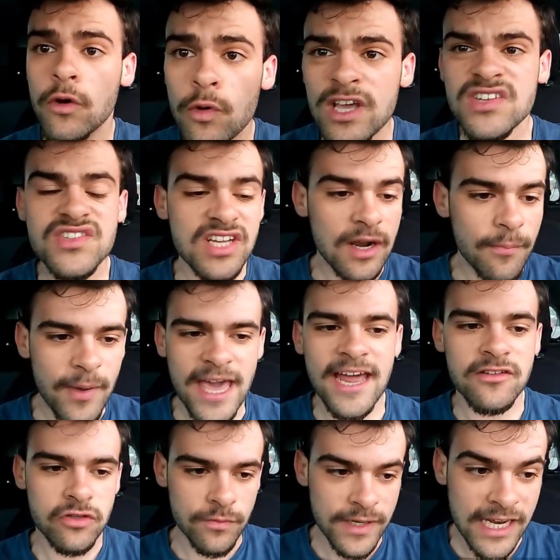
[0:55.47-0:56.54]
Luis
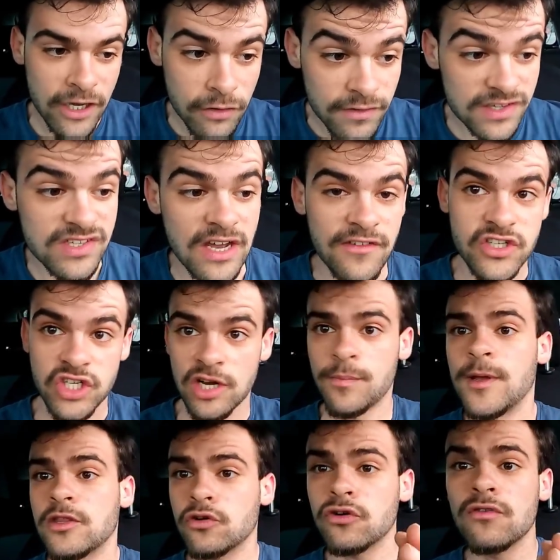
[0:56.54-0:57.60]
Alberto e Milinkovic Savic,
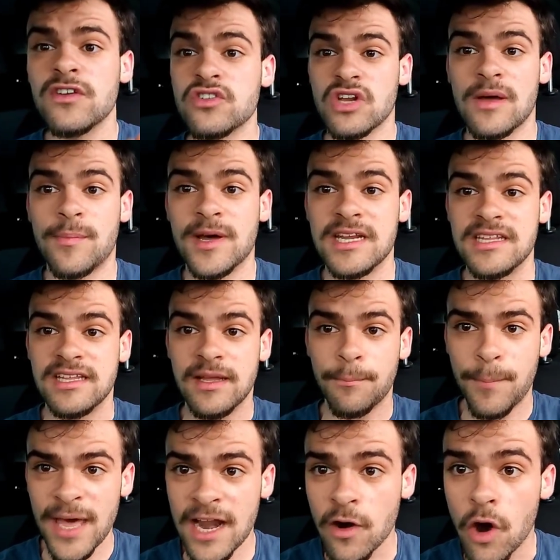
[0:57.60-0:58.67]
ripeto, non ho visto la partita,
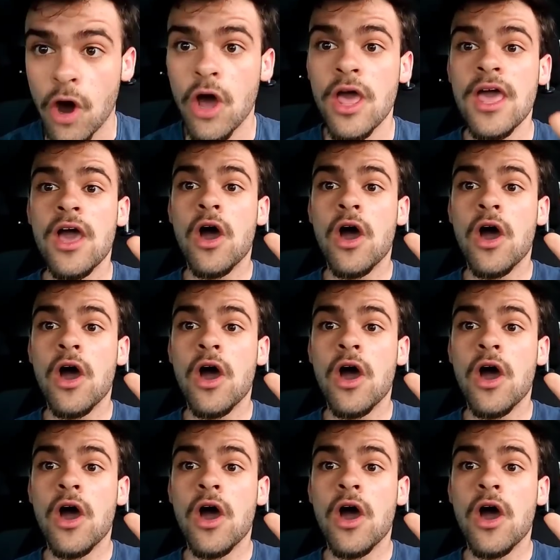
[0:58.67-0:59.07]
però